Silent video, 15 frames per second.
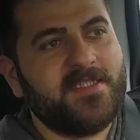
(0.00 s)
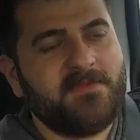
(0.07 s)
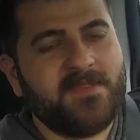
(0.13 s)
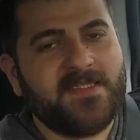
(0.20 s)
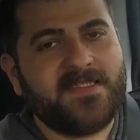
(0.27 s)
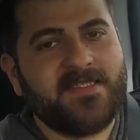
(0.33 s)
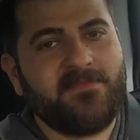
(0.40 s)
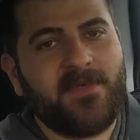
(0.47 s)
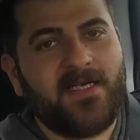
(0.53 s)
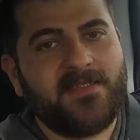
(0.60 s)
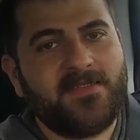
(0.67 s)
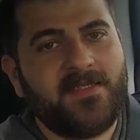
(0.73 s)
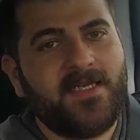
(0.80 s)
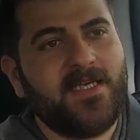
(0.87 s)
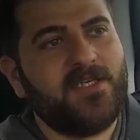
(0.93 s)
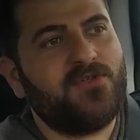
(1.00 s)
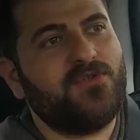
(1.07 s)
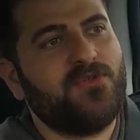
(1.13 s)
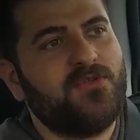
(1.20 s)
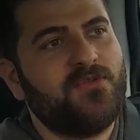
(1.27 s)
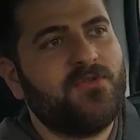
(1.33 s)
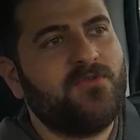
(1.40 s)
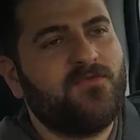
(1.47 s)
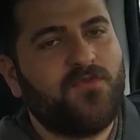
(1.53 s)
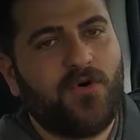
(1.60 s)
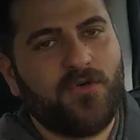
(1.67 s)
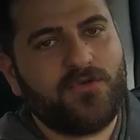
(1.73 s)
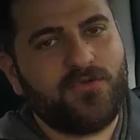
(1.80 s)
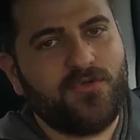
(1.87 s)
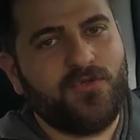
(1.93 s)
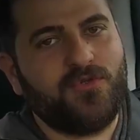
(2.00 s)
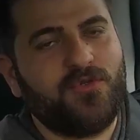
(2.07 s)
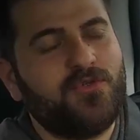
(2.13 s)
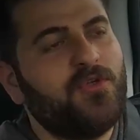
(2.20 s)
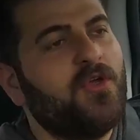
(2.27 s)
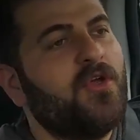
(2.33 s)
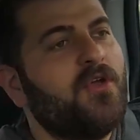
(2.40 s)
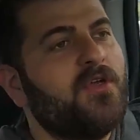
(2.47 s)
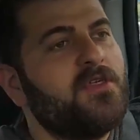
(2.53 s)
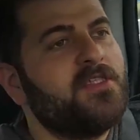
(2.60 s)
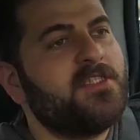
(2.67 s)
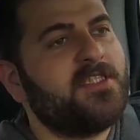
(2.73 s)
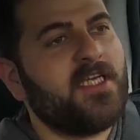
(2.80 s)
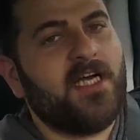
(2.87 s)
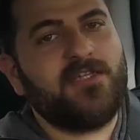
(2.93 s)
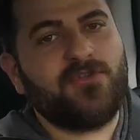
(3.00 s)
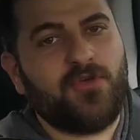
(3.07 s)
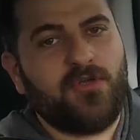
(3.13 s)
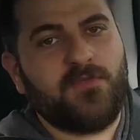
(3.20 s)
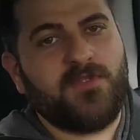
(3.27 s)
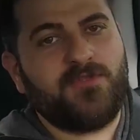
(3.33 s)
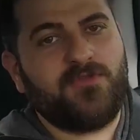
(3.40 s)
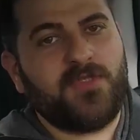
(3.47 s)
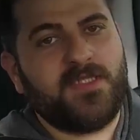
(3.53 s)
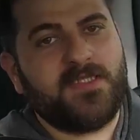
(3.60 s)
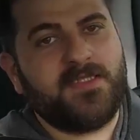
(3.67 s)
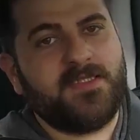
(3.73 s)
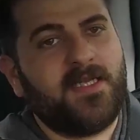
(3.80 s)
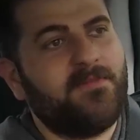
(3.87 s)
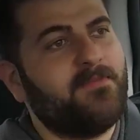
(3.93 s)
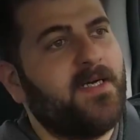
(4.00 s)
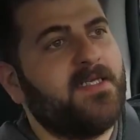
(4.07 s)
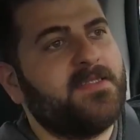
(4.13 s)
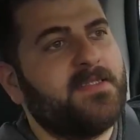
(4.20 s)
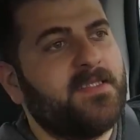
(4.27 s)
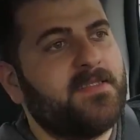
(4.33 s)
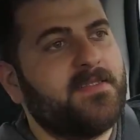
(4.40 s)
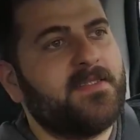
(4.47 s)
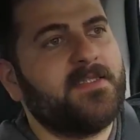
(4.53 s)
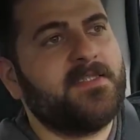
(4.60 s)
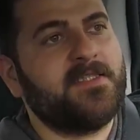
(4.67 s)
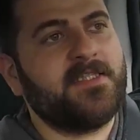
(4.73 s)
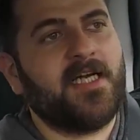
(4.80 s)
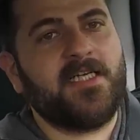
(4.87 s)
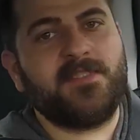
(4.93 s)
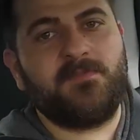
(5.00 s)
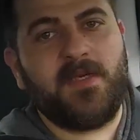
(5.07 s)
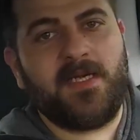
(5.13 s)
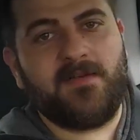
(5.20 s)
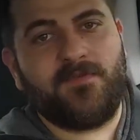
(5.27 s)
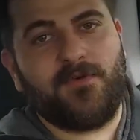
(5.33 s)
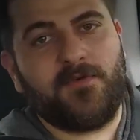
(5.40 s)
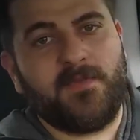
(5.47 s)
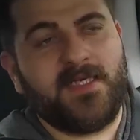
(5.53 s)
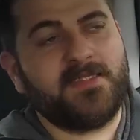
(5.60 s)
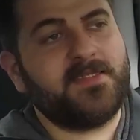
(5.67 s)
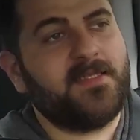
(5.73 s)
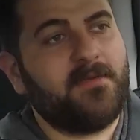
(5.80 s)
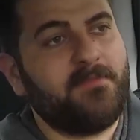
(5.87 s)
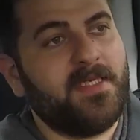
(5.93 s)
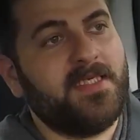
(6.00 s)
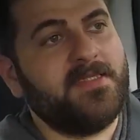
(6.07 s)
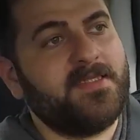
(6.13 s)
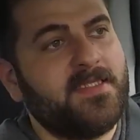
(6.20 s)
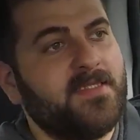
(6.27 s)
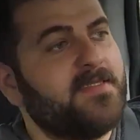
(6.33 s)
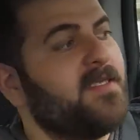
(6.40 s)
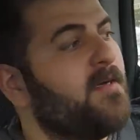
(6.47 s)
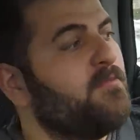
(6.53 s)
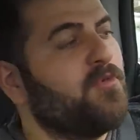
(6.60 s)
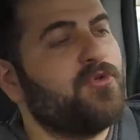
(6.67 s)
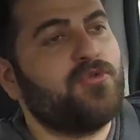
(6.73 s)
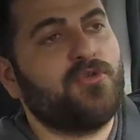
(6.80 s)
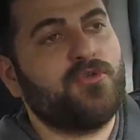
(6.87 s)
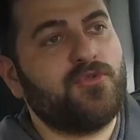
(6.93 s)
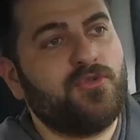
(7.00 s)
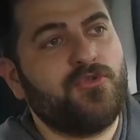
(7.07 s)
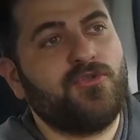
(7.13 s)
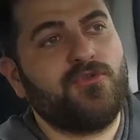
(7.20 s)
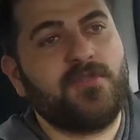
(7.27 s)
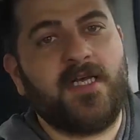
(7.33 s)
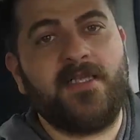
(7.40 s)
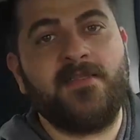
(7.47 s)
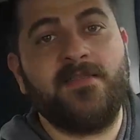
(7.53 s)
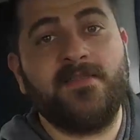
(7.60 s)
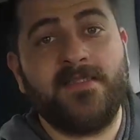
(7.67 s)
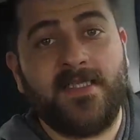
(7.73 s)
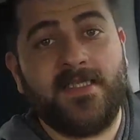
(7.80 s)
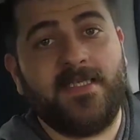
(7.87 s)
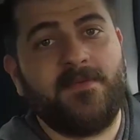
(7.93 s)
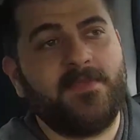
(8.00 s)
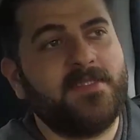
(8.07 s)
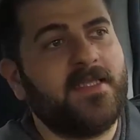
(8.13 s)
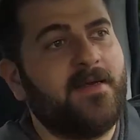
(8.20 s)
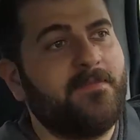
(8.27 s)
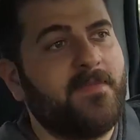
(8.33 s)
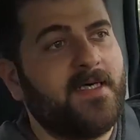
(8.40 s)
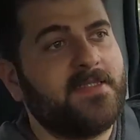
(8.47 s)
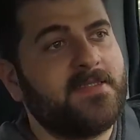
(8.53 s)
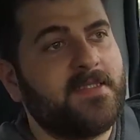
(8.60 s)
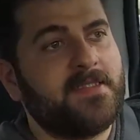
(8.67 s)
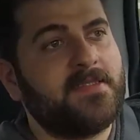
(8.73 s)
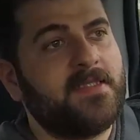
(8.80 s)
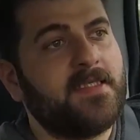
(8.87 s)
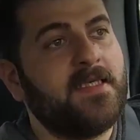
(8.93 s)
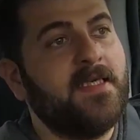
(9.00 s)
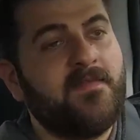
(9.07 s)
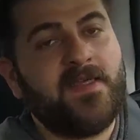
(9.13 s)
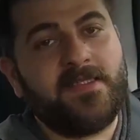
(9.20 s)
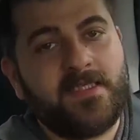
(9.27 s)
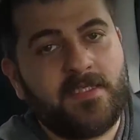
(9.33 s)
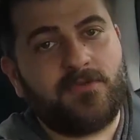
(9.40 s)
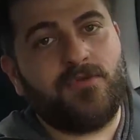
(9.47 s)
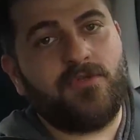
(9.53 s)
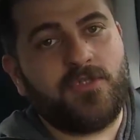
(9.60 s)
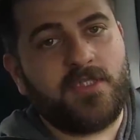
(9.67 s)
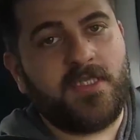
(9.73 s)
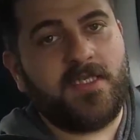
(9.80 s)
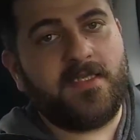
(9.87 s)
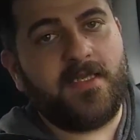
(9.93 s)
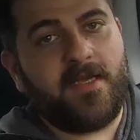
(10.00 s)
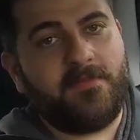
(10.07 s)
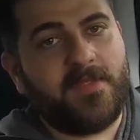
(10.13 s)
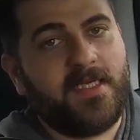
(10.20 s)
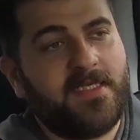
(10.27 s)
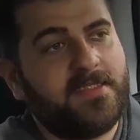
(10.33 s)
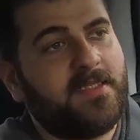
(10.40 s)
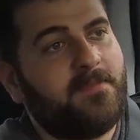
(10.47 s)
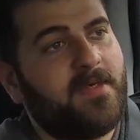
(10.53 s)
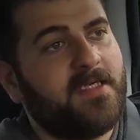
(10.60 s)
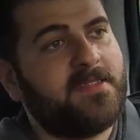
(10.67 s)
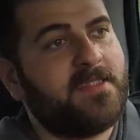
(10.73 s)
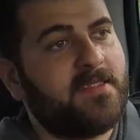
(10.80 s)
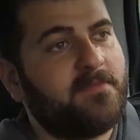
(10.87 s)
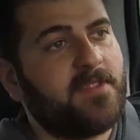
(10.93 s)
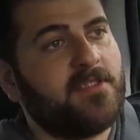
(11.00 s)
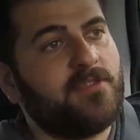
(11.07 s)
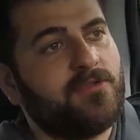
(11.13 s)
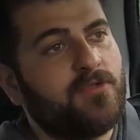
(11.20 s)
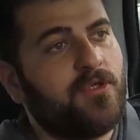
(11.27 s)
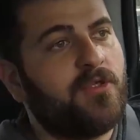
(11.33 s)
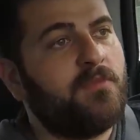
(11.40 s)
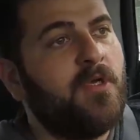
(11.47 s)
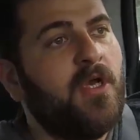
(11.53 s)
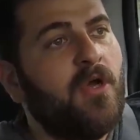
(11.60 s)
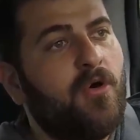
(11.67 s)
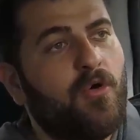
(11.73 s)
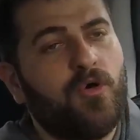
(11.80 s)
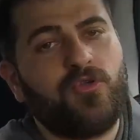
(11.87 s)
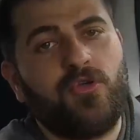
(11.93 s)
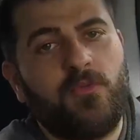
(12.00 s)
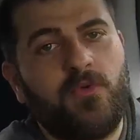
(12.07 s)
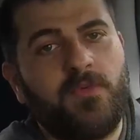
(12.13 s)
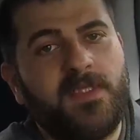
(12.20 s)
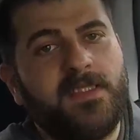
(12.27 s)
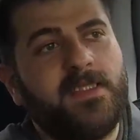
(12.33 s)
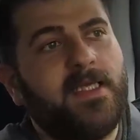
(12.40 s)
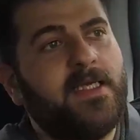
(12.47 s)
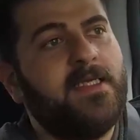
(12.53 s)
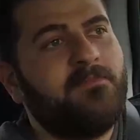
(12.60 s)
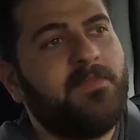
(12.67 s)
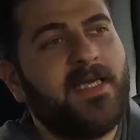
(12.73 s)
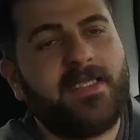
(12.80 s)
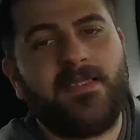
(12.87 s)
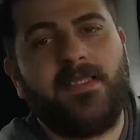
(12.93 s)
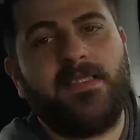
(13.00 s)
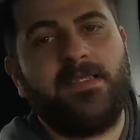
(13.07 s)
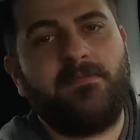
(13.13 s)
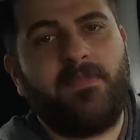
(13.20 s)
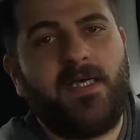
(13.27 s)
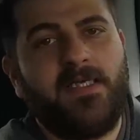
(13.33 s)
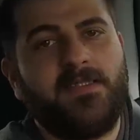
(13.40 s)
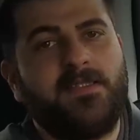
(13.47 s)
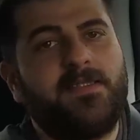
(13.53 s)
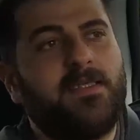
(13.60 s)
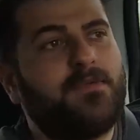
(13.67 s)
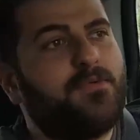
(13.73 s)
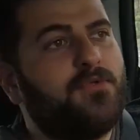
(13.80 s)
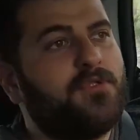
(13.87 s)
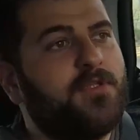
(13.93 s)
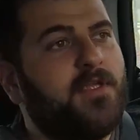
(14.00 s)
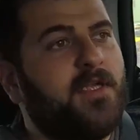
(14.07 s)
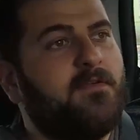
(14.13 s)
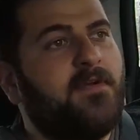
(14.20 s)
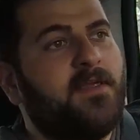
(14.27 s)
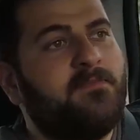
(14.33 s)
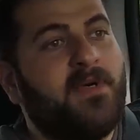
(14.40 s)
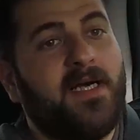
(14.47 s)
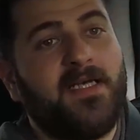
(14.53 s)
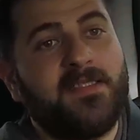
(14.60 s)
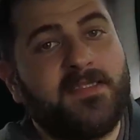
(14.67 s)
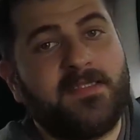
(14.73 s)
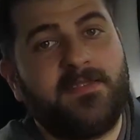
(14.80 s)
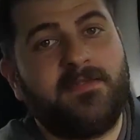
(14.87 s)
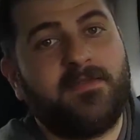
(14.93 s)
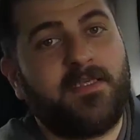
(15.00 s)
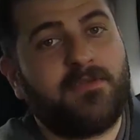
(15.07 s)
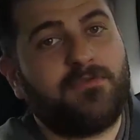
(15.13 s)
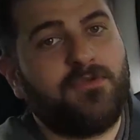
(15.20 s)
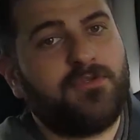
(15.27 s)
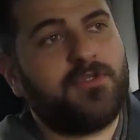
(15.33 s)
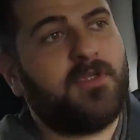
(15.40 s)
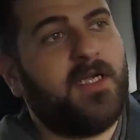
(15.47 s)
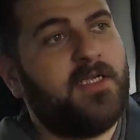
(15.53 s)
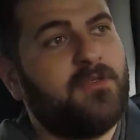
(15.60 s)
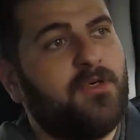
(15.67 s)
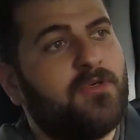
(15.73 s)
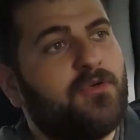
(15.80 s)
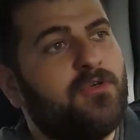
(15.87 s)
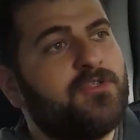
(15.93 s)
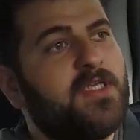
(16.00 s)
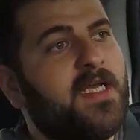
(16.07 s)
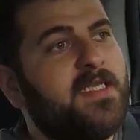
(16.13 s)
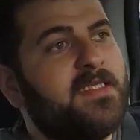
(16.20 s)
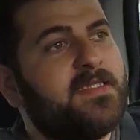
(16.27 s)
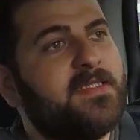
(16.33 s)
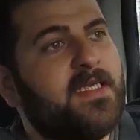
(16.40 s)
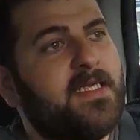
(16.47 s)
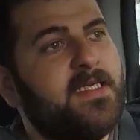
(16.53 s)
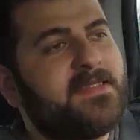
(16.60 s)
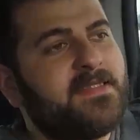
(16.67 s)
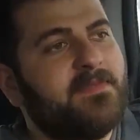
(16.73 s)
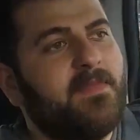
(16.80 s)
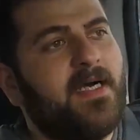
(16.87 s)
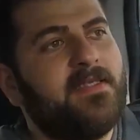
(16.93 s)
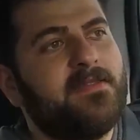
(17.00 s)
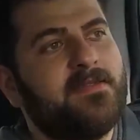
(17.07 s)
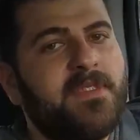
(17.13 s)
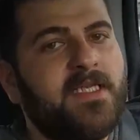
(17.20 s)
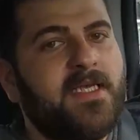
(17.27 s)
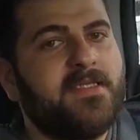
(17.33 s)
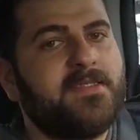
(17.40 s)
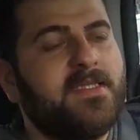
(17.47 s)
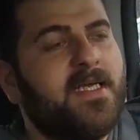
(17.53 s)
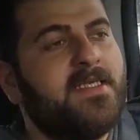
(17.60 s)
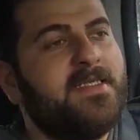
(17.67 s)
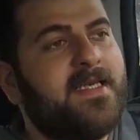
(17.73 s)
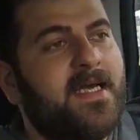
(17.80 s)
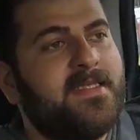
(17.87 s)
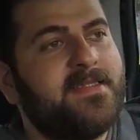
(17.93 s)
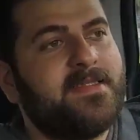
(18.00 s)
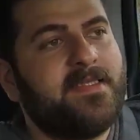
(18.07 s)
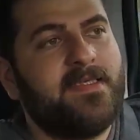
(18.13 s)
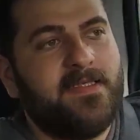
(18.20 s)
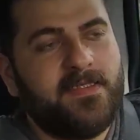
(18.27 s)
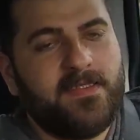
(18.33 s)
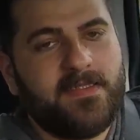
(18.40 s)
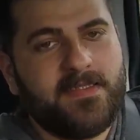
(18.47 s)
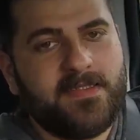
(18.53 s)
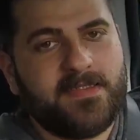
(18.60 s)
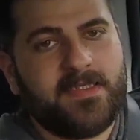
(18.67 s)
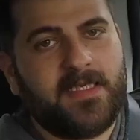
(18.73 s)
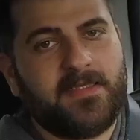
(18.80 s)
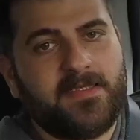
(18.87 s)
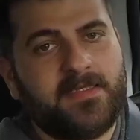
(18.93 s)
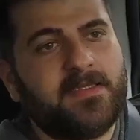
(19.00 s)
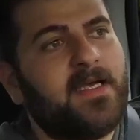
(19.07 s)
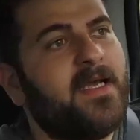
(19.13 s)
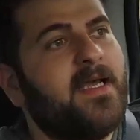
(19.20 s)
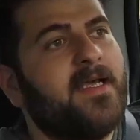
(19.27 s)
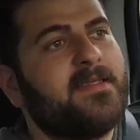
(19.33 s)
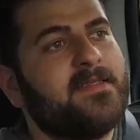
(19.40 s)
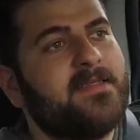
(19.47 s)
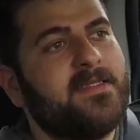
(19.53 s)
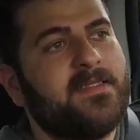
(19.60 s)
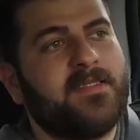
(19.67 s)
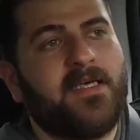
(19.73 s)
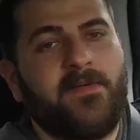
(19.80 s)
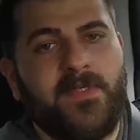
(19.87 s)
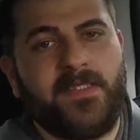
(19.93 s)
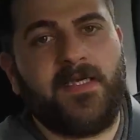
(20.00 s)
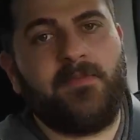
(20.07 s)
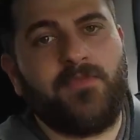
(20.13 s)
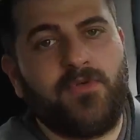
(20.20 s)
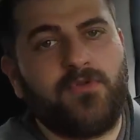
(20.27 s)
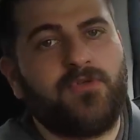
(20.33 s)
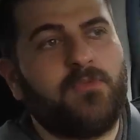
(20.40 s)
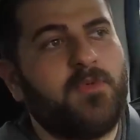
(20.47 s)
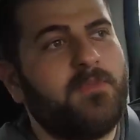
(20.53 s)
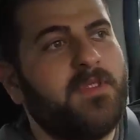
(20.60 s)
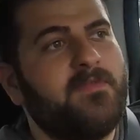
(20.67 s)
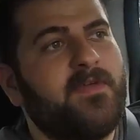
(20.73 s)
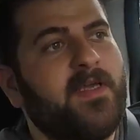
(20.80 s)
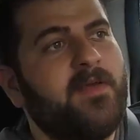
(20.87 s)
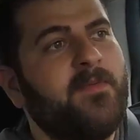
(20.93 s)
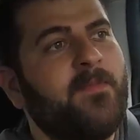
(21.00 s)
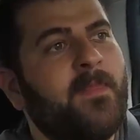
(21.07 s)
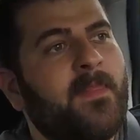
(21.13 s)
Şimdi Smart EQ Fortune'un Şarj olma süresinden bahsettik. Şarj performansından, menzilinden, motorun gücünden, deneyiminden bahsettik. Ve teknolojilerinden biraz da bahsetmek istiyorum. Otomobilde beklediğim bazı teknolojiler var, bazı teknolojiler yok. Özellikle Smart biraz daha kentli insanların hayatına hitap eden bir otomobil ve